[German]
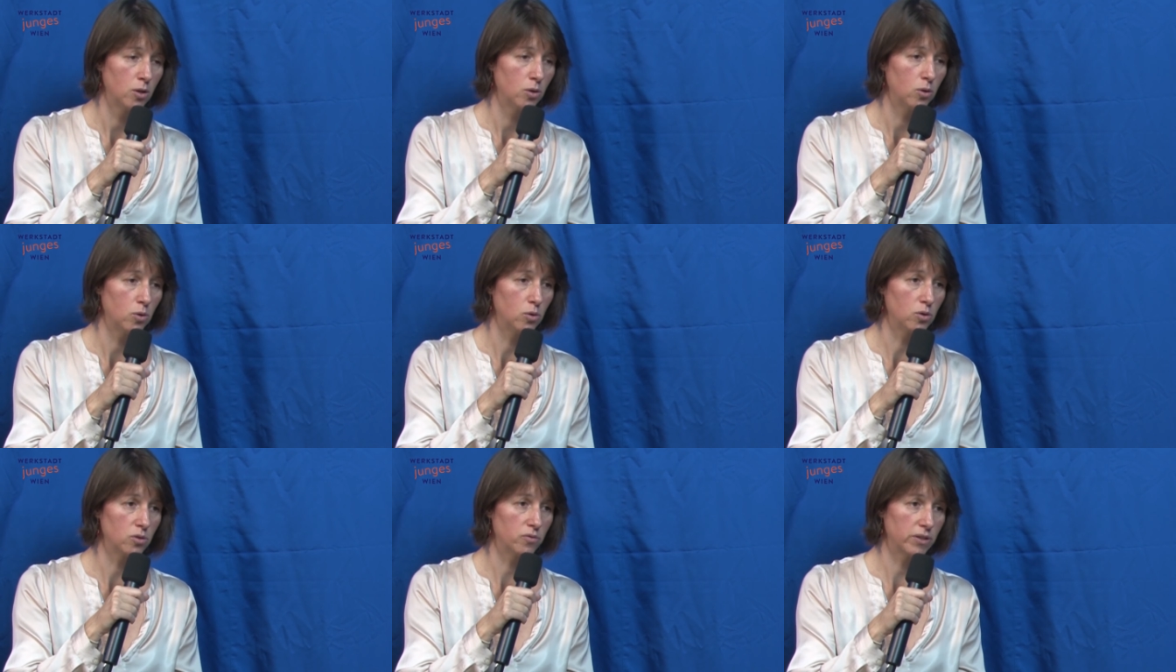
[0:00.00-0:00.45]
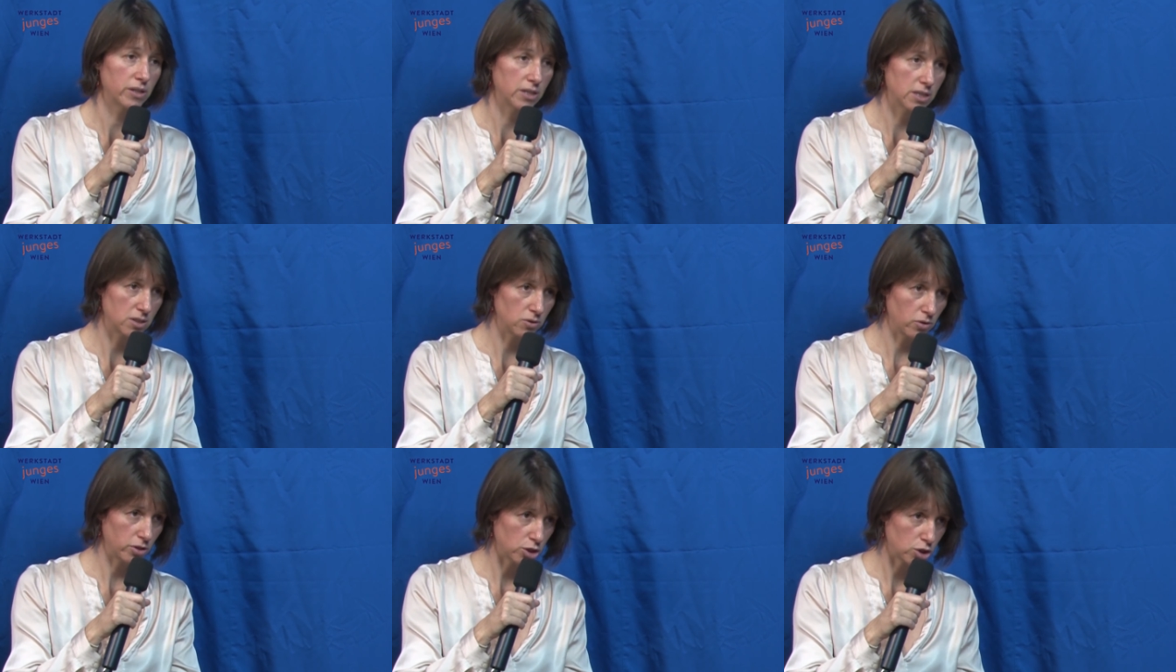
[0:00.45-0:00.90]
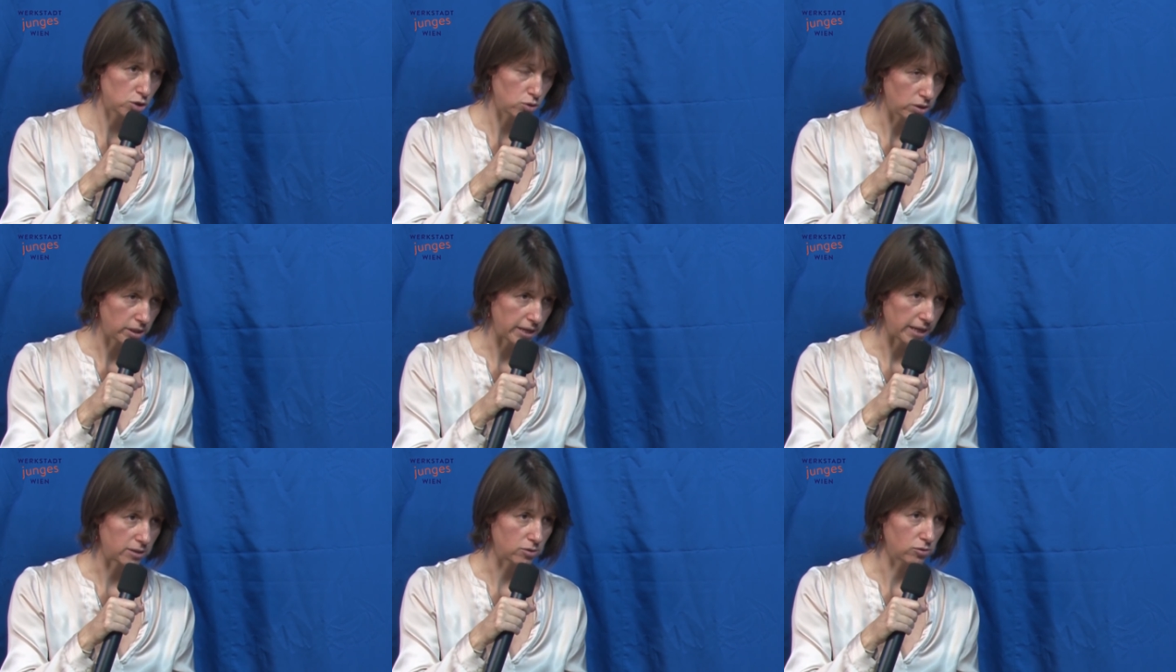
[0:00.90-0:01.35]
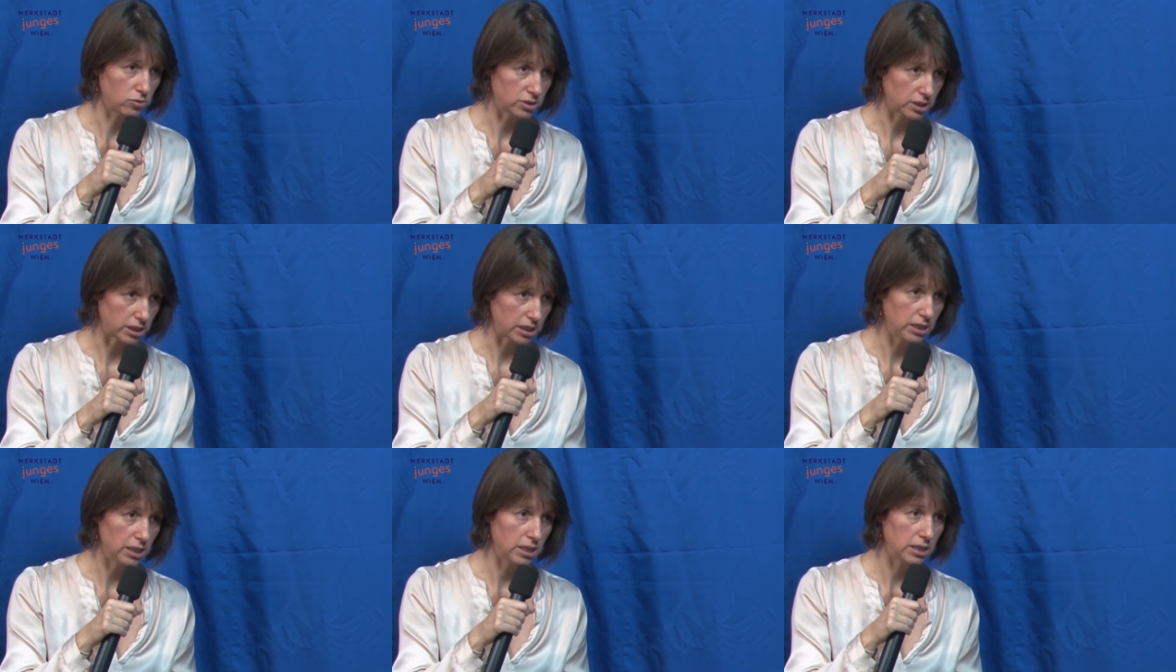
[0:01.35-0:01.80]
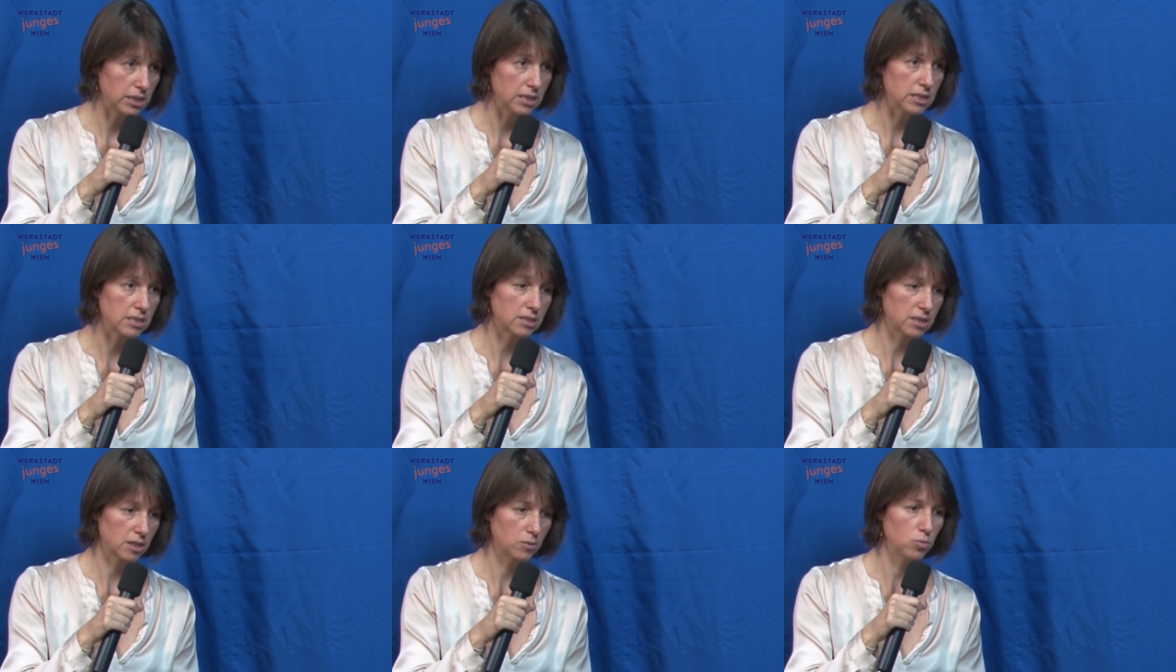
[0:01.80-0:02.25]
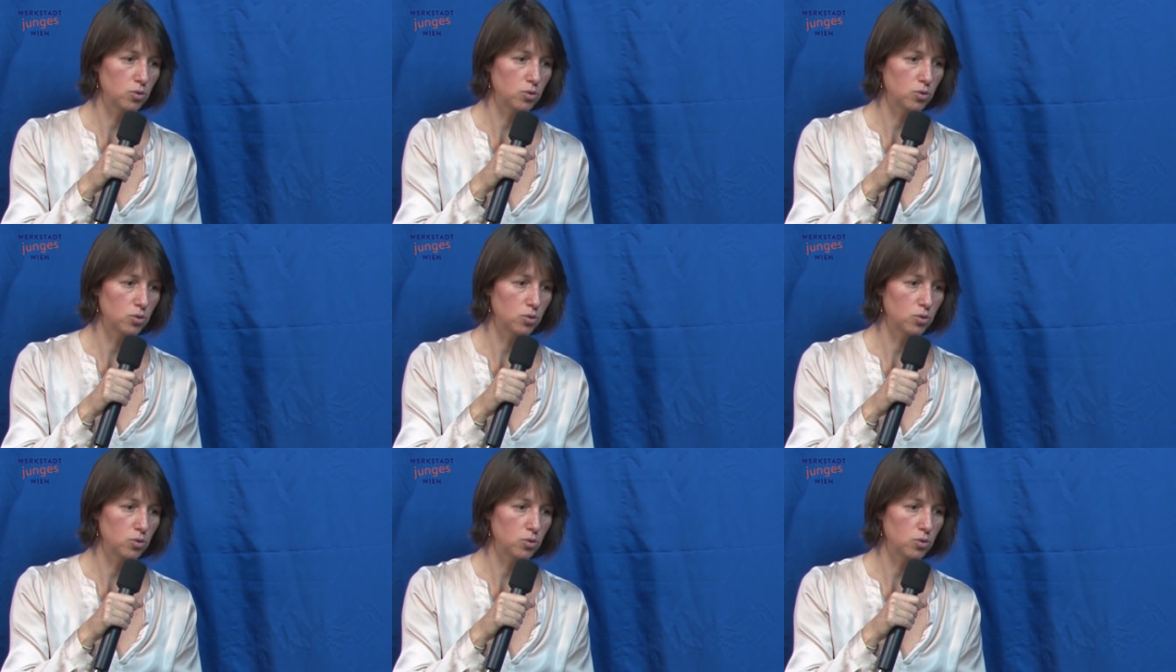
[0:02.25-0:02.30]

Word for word: Und wenn das neue Stück Leitung drinnen ist, dann